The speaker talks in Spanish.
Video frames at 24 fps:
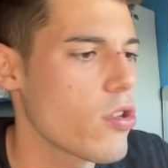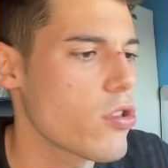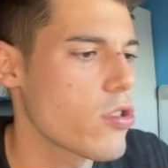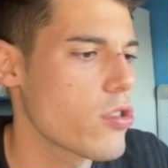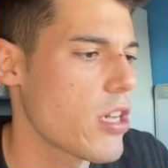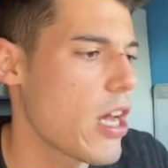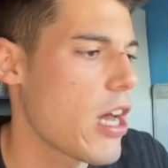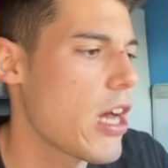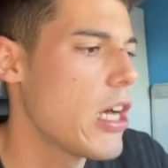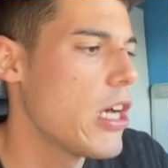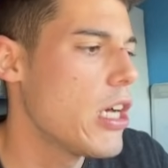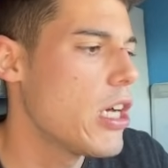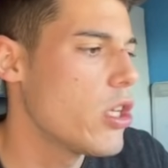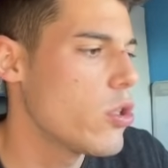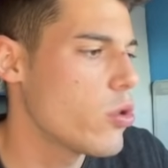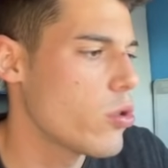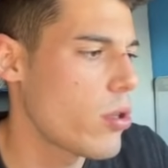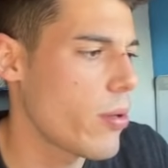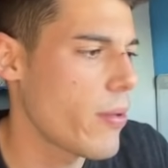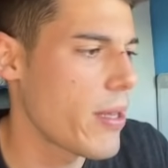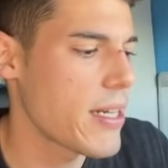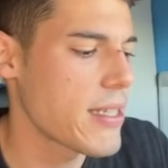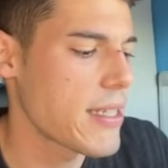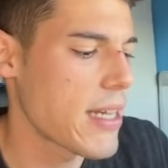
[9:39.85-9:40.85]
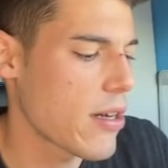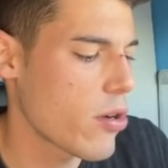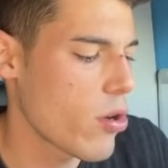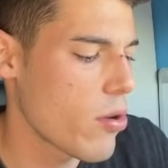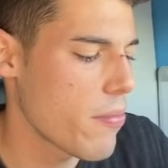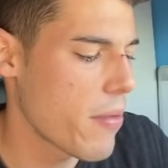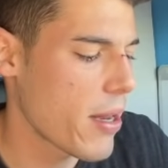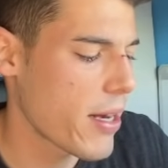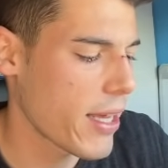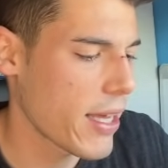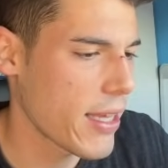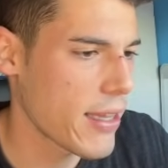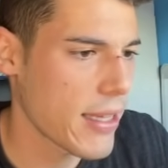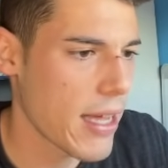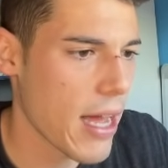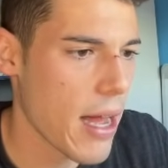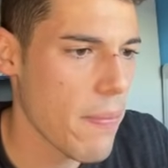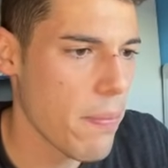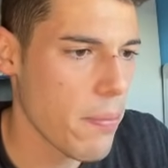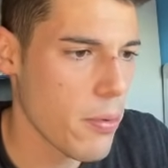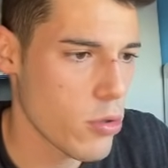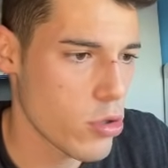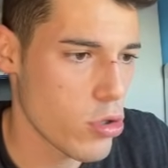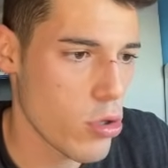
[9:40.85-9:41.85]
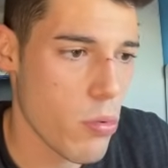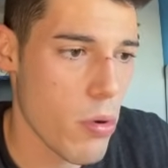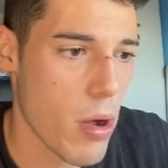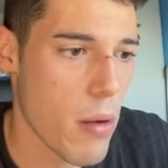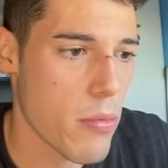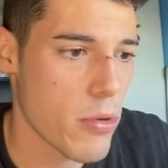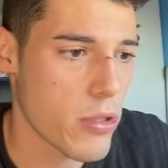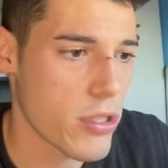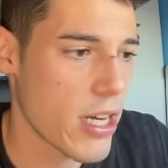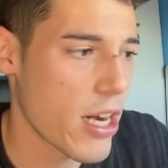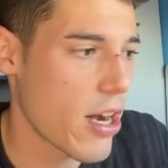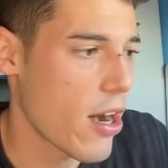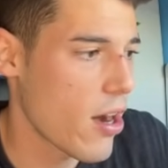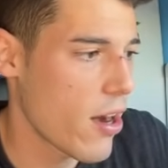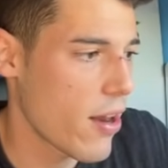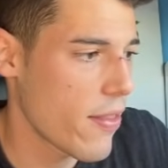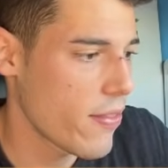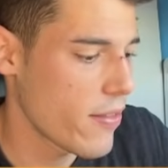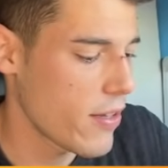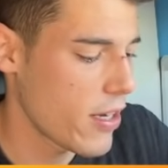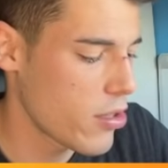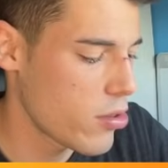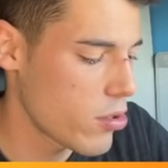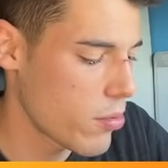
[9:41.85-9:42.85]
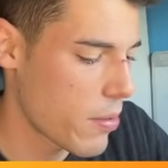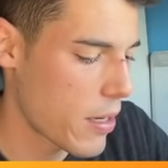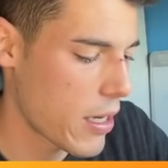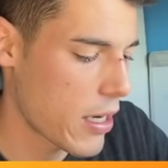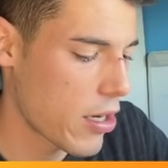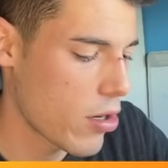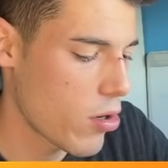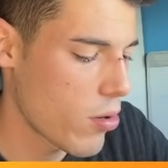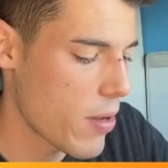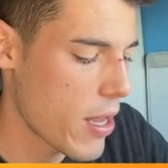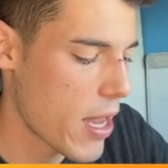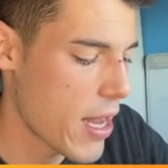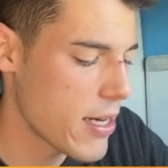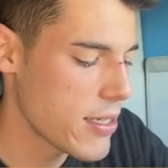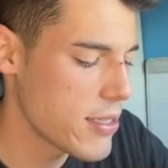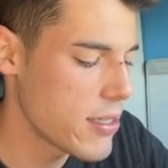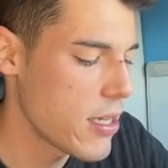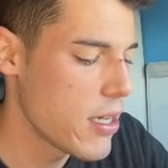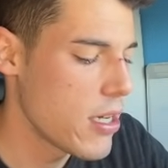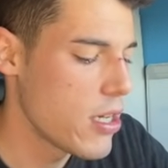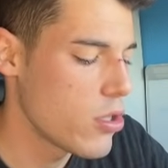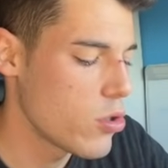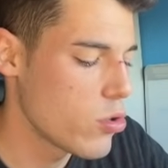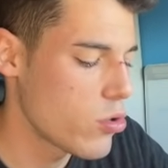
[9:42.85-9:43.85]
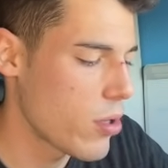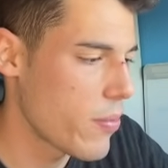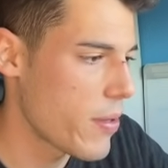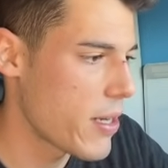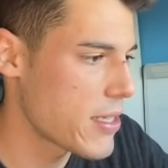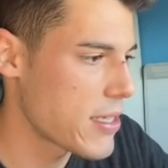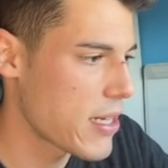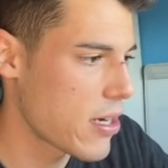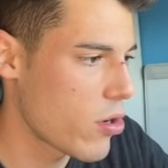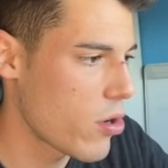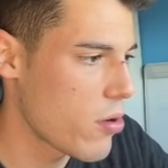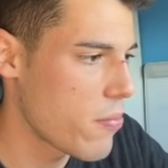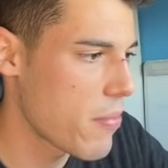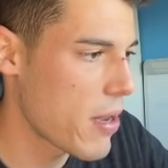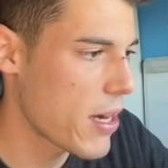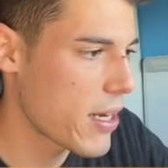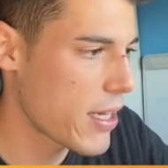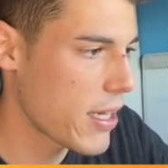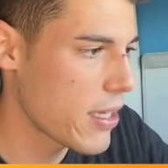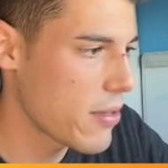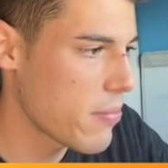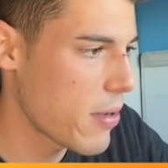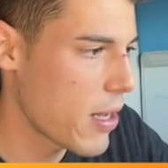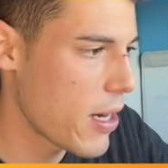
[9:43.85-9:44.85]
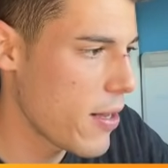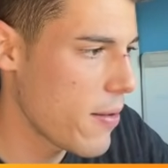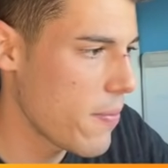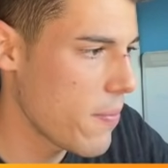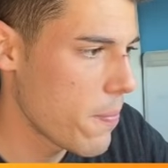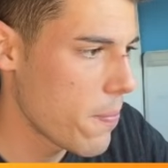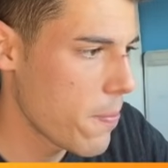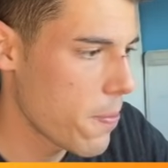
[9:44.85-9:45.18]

O sea, tú te vienes a CoinMarketCap, os lo voy a mostrar ahora en directo para que lo veáis, tú te vienes a CoinMarket, ¿vale?